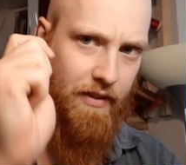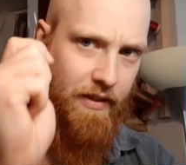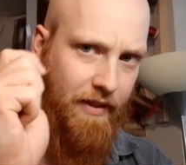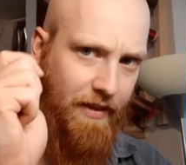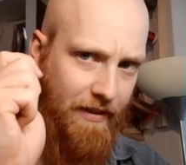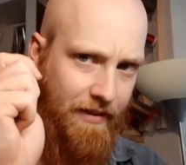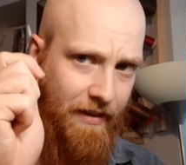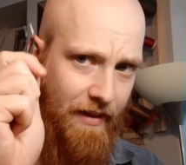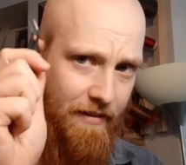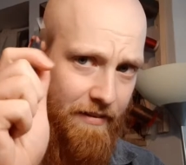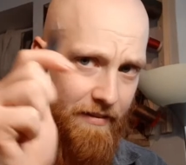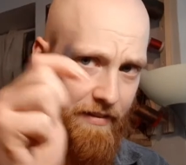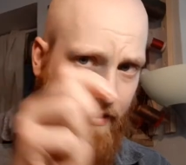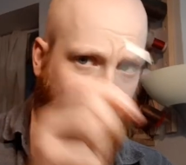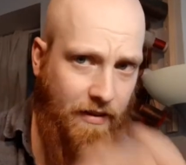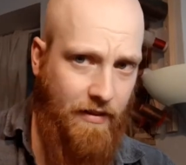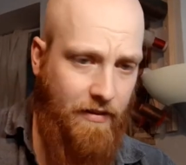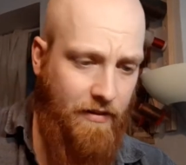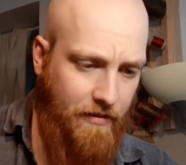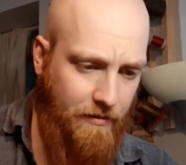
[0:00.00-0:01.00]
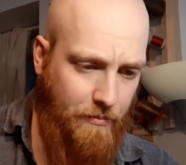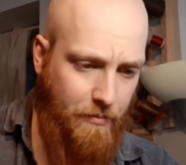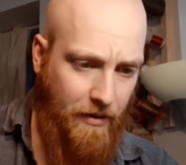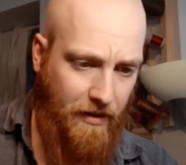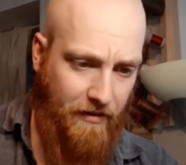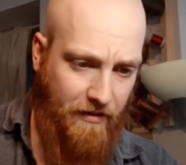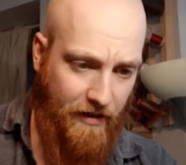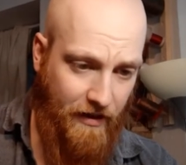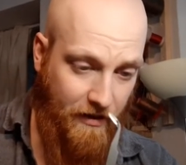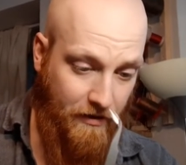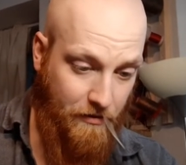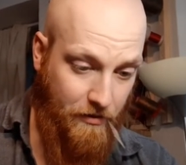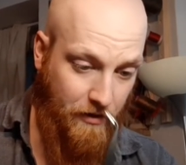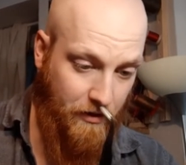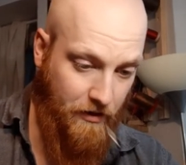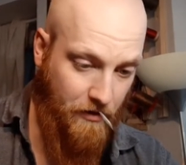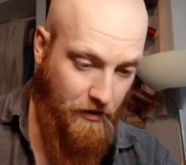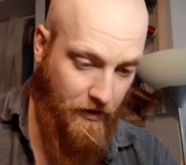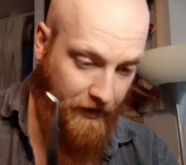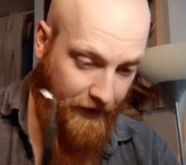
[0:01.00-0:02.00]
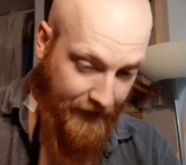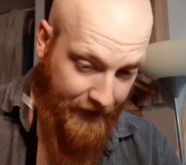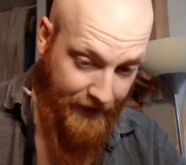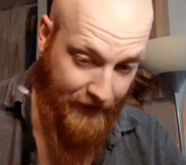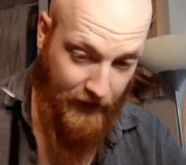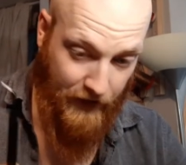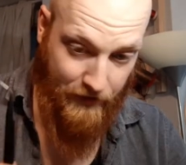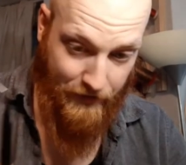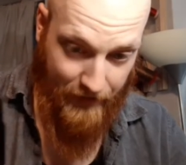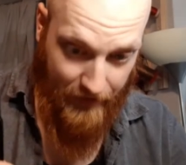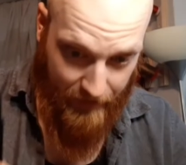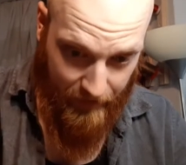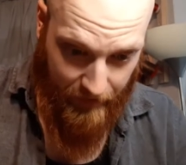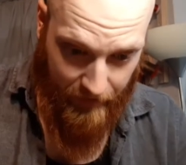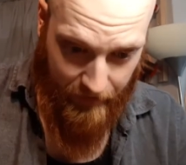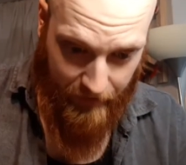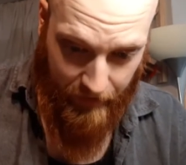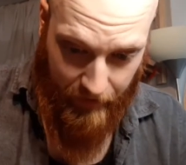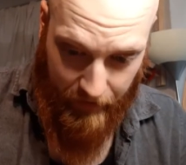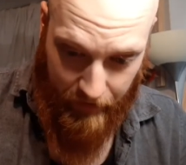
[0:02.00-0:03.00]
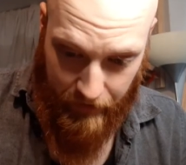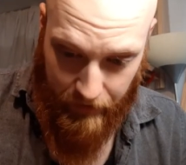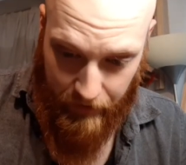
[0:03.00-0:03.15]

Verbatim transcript: Das Ding Pinzette wird noch richtig wichtig, zeige ich euch